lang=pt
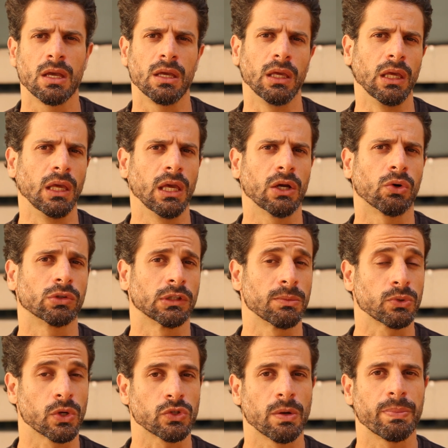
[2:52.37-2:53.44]
E contamos
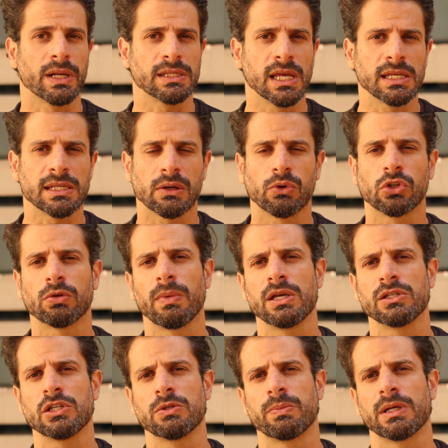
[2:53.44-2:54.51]
com a sua presença. Quanto mais
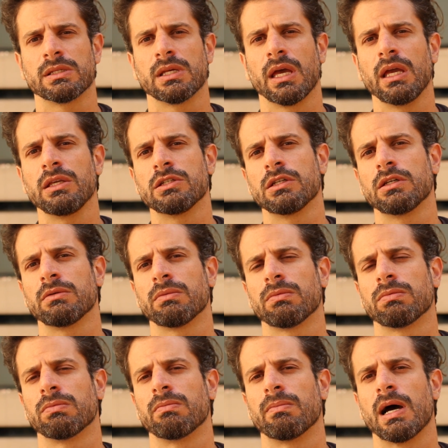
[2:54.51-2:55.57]
gente presente,
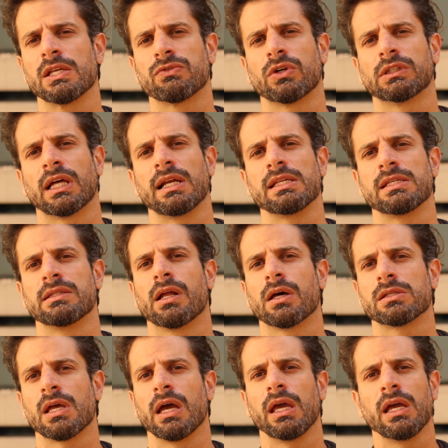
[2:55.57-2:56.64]
mais fortalecida a
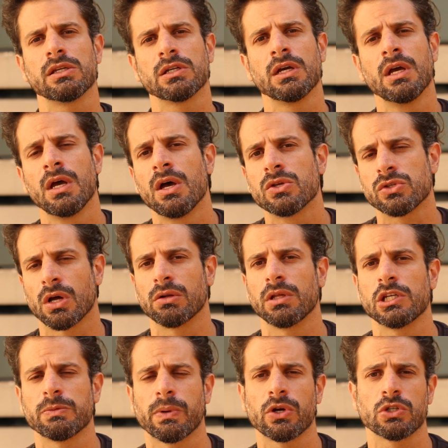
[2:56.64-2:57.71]
nossa rede. Só não
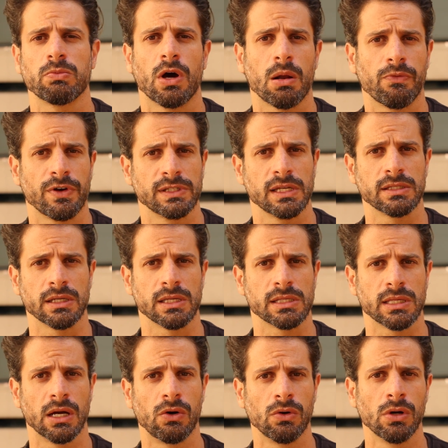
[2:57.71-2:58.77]
deixe para a última hora para fazer a
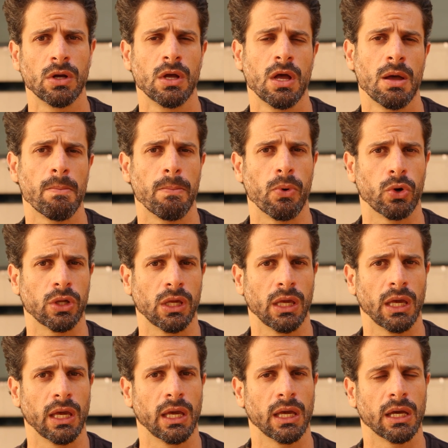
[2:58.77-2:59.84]
inscrição,
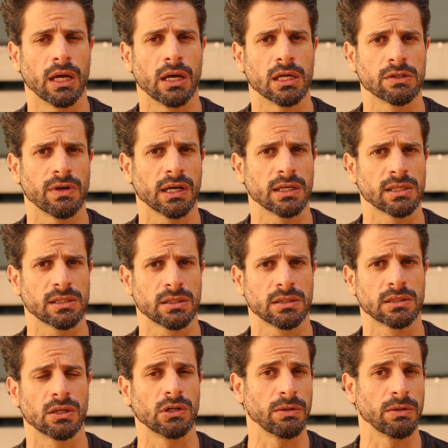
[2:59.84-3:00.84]
porque as vagas são